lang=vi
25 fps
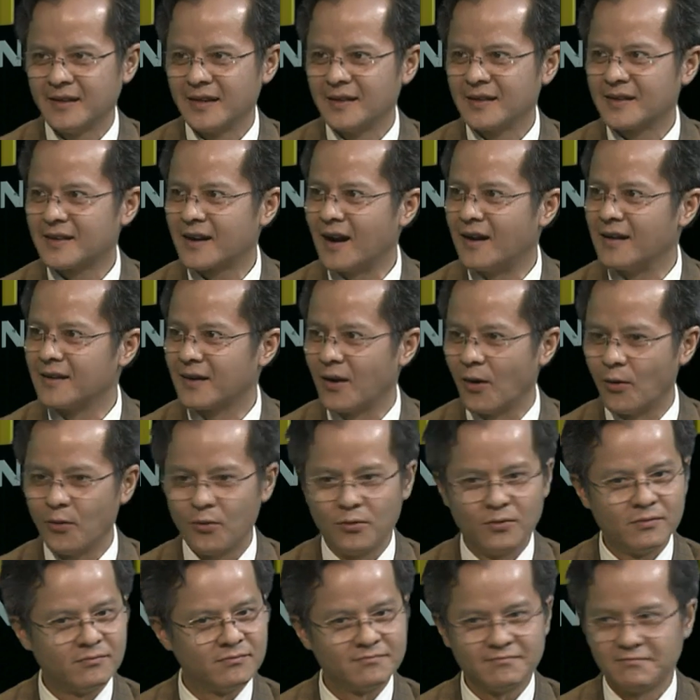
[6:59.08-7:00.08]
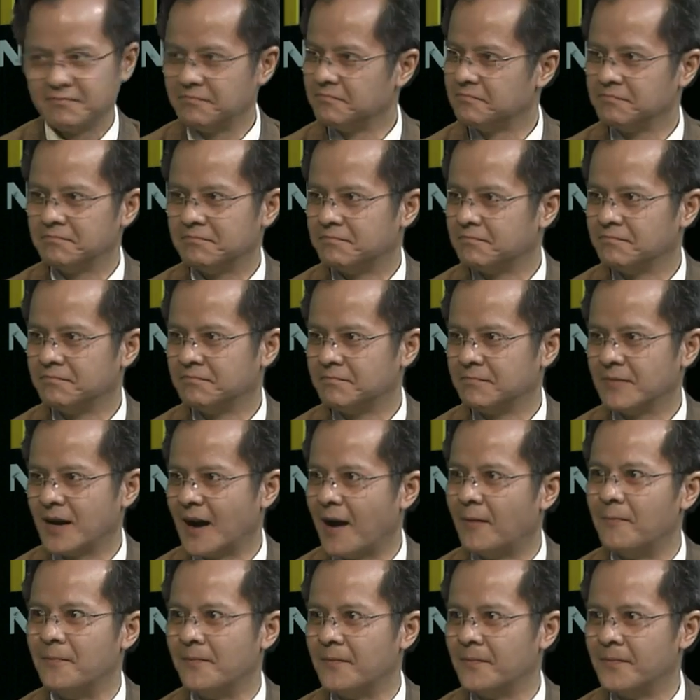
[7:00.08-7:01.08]
cầm cù không
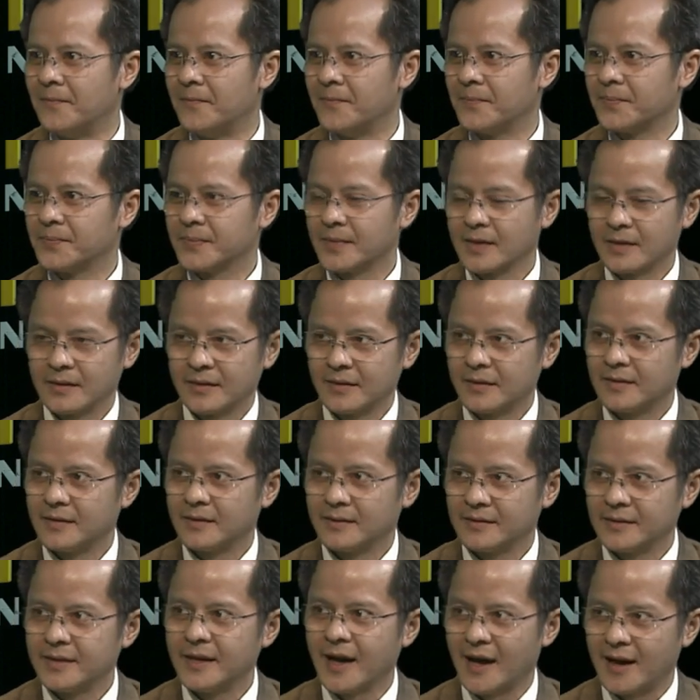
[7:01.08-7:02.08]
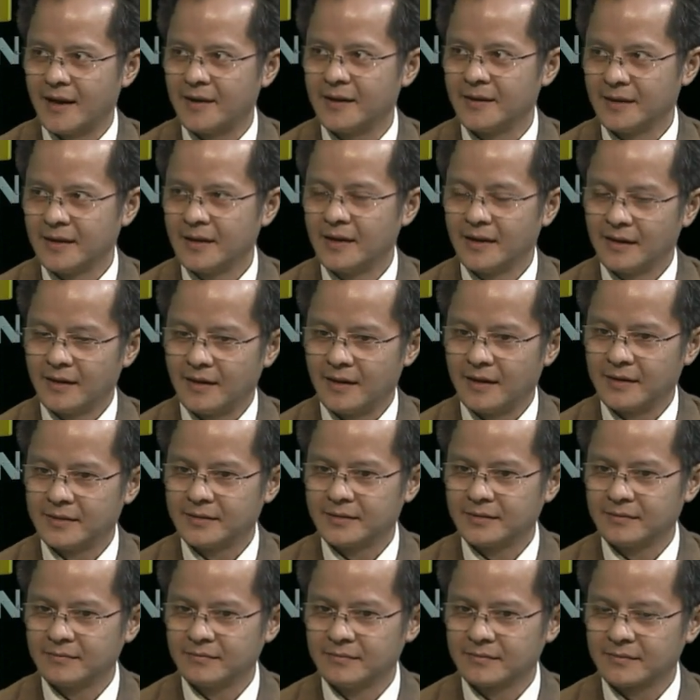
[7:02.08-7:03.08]
đó là thực tế dạ yeah. à,
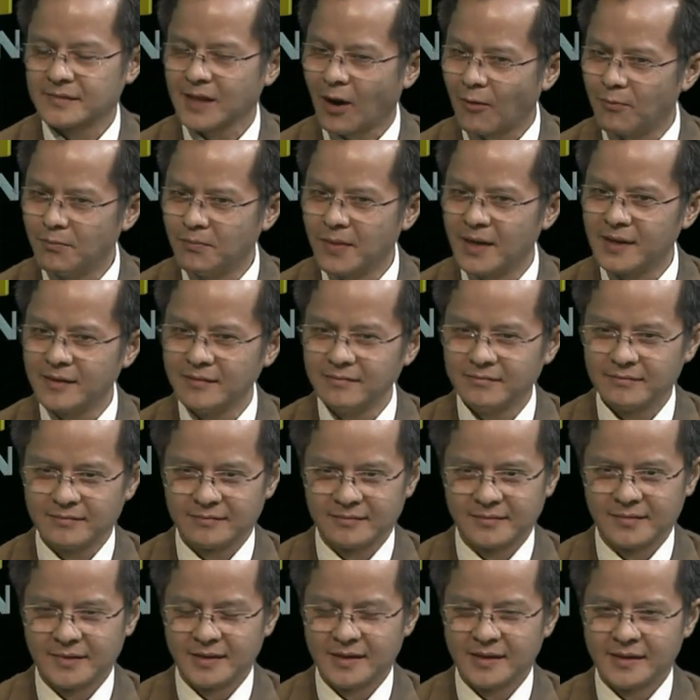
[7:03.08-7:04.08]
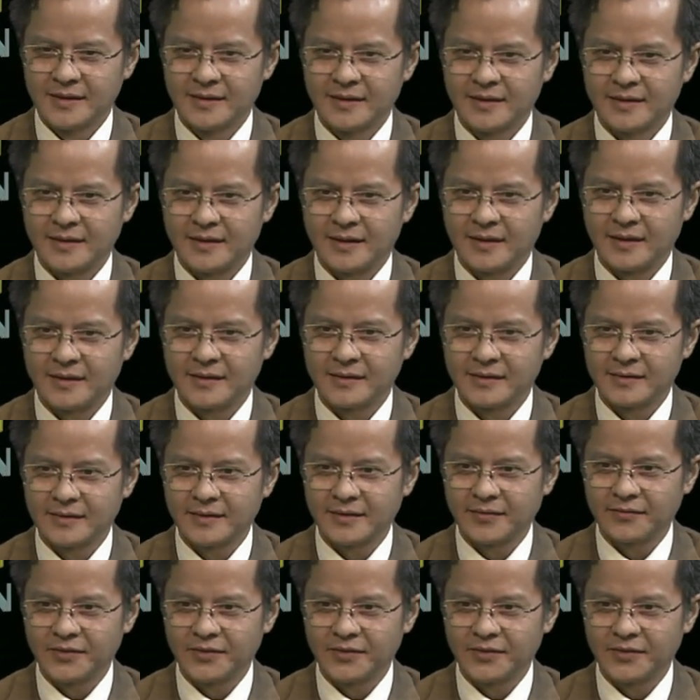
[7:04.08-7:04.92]
thông minh à, với